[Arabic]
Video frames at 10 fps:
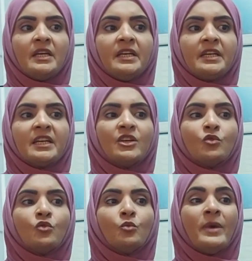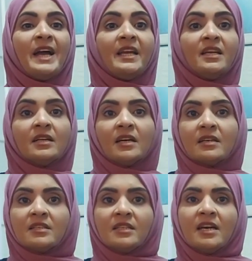يعني خلينا نقول معايير
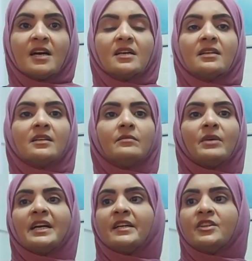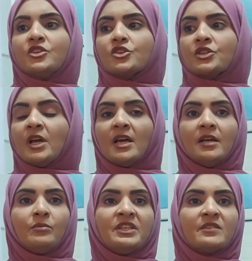الاختيار ما كانتش
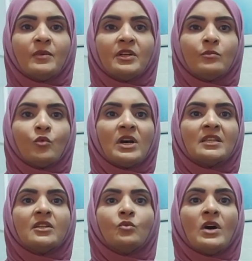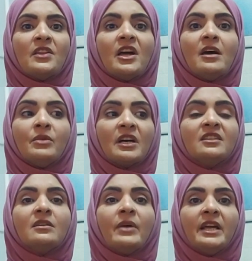بالنسبة للمواطن واضحة
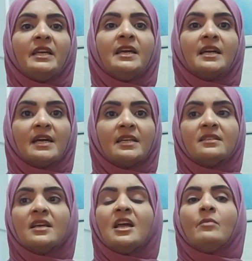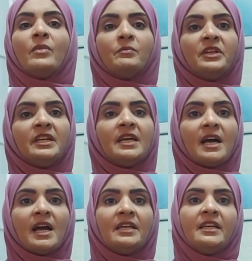بقدر ما هي كانت مبنية
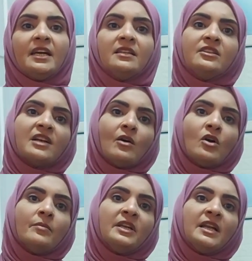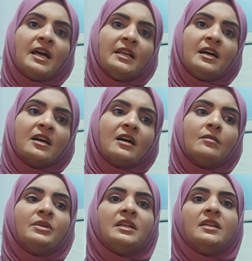على عدة عوامل لها
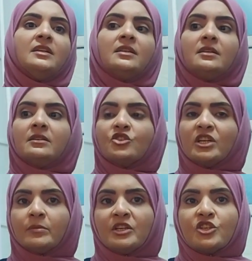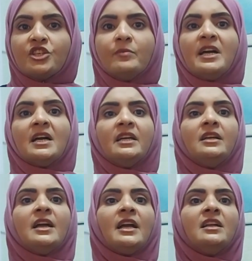علاقة بالجانب
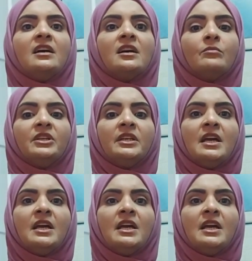الاجتماعي لها علاقة